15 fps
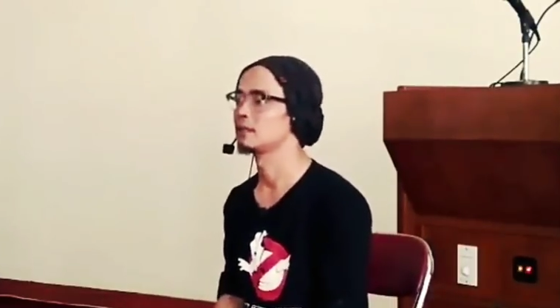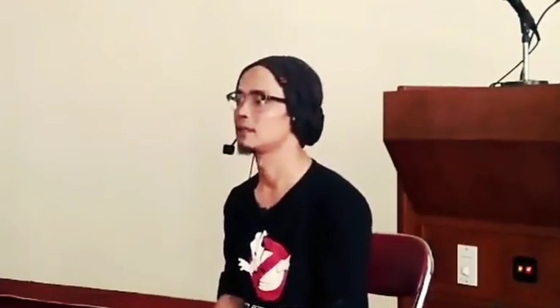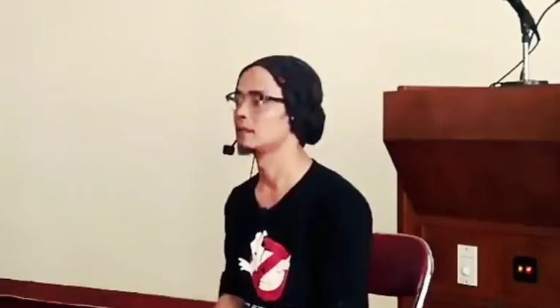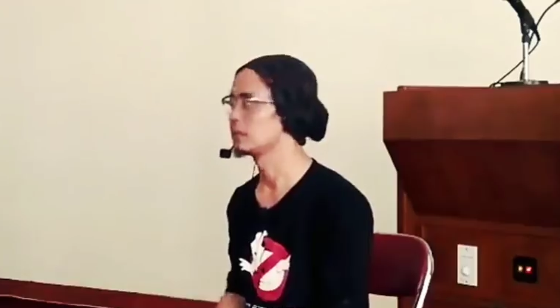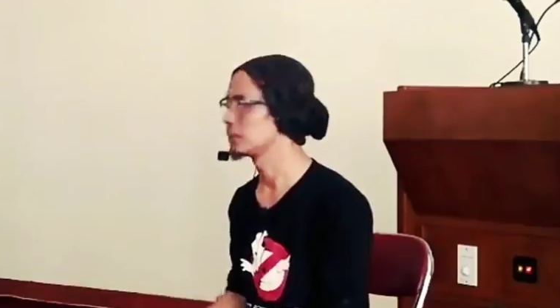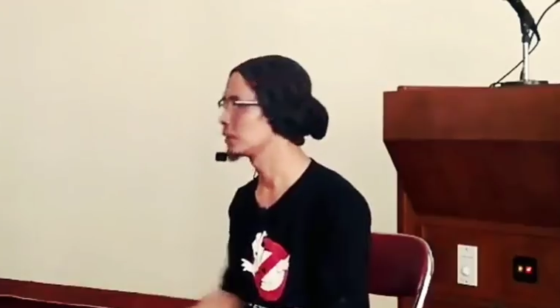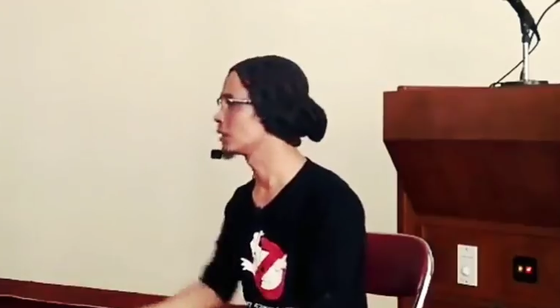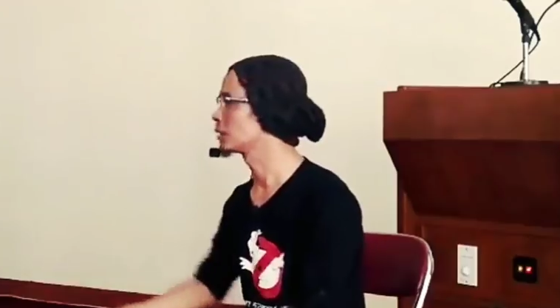
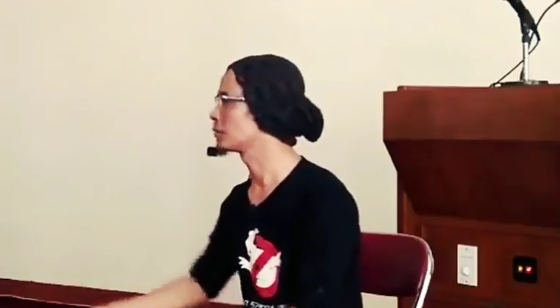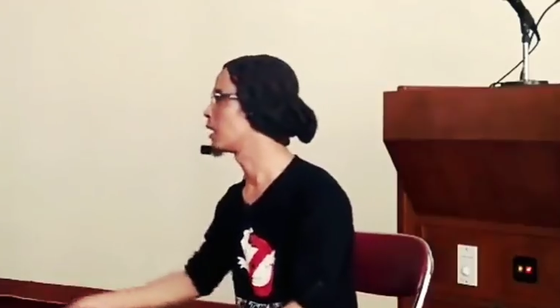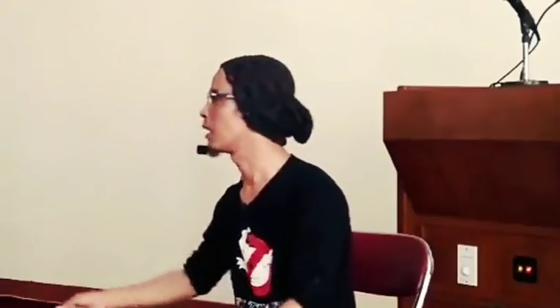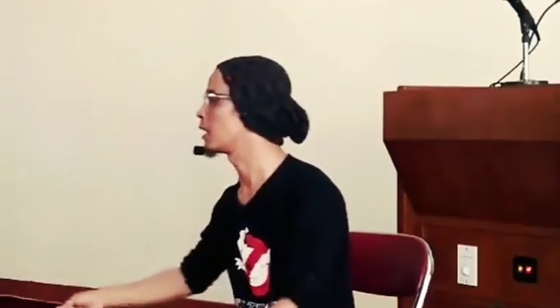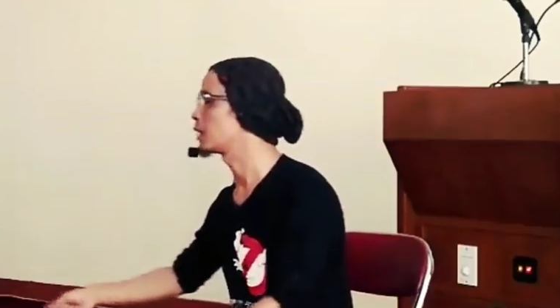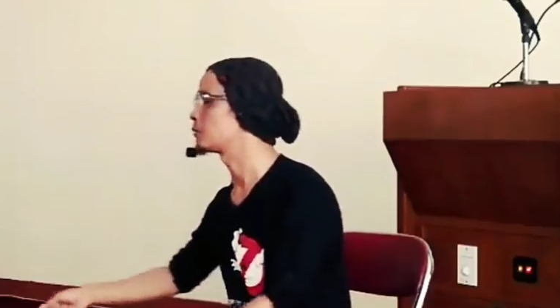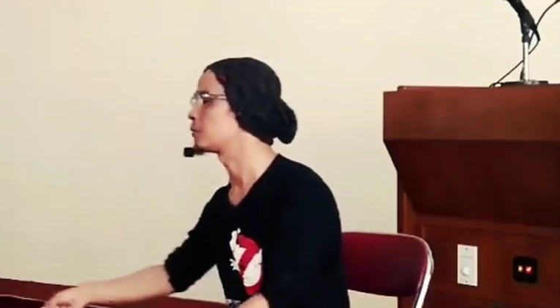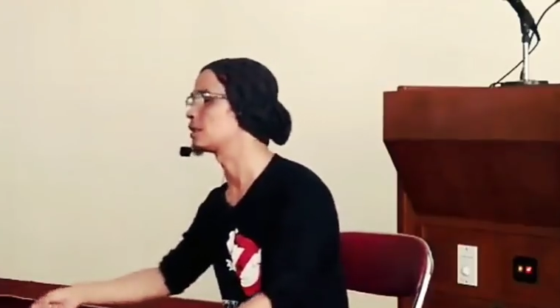nepikan
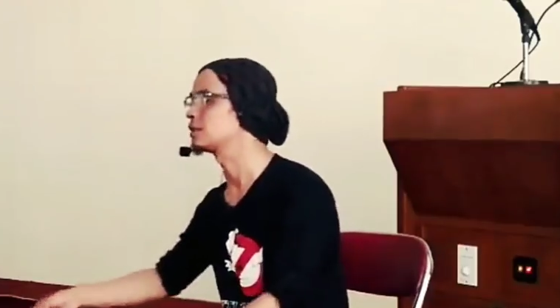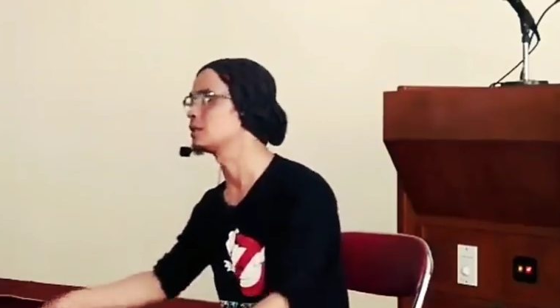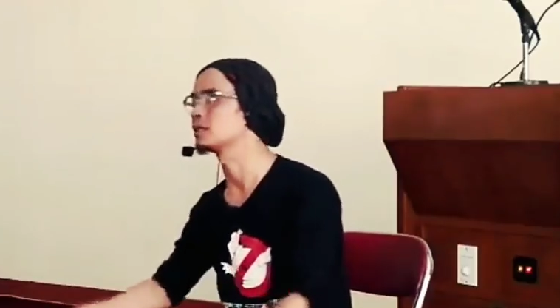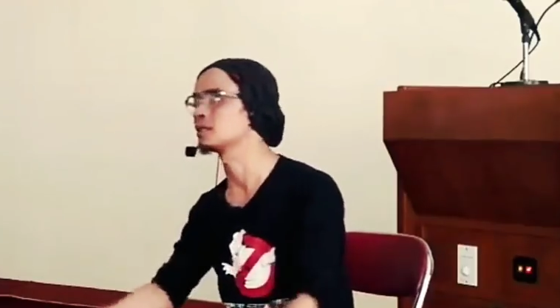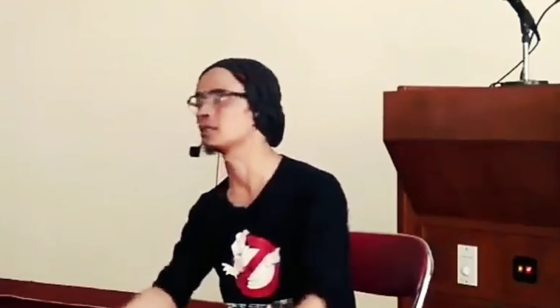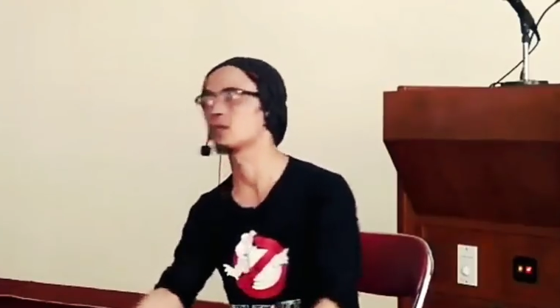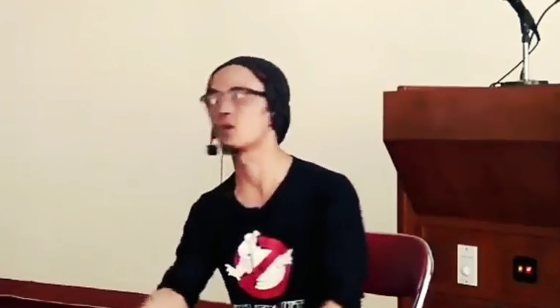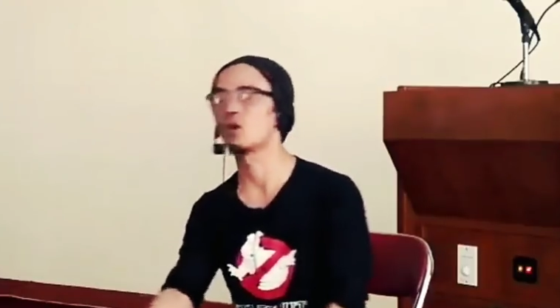pang,
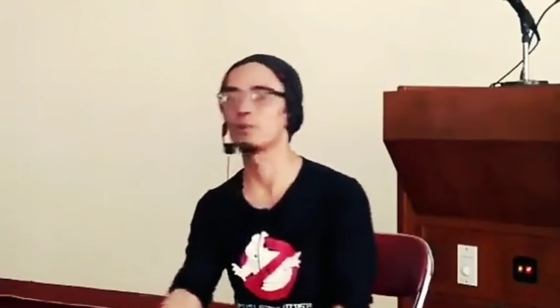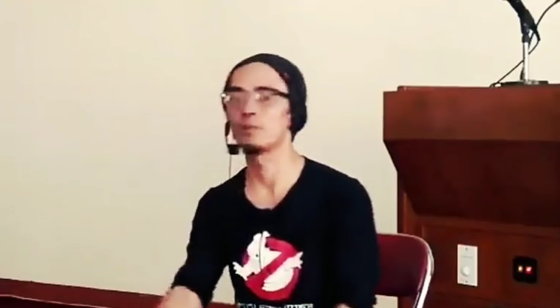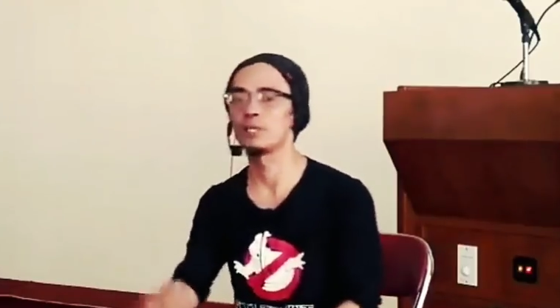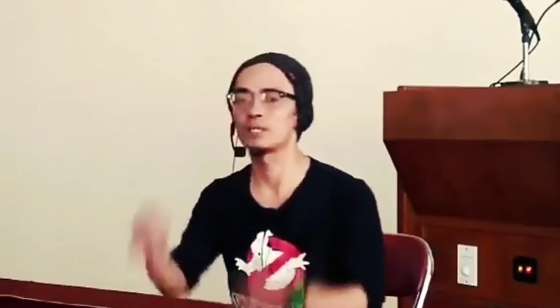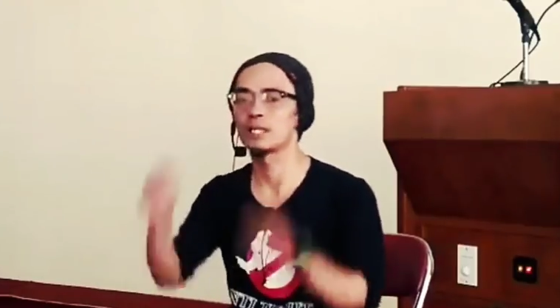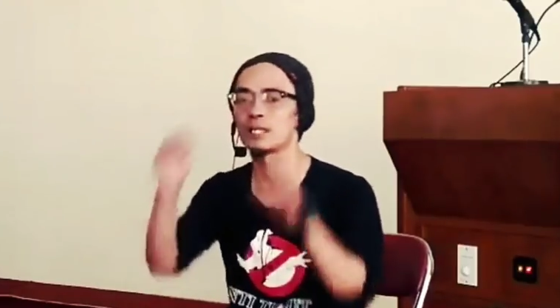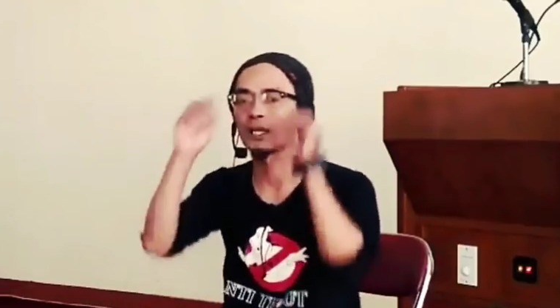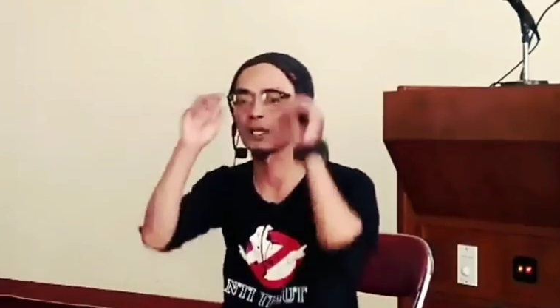pangnyankan
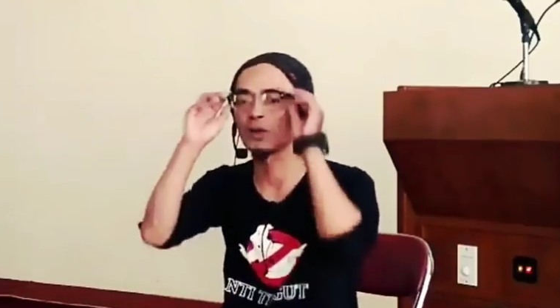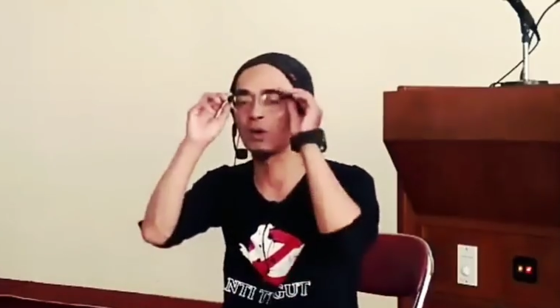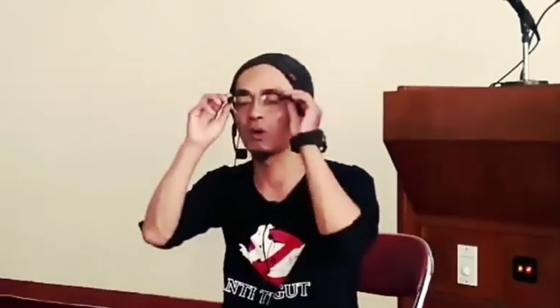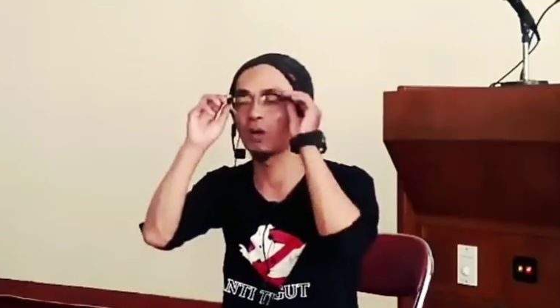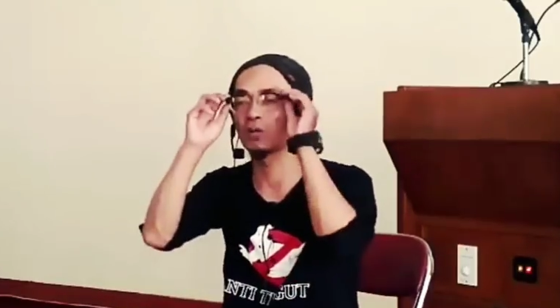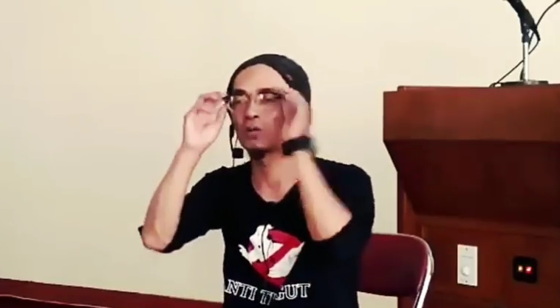kopi sate ko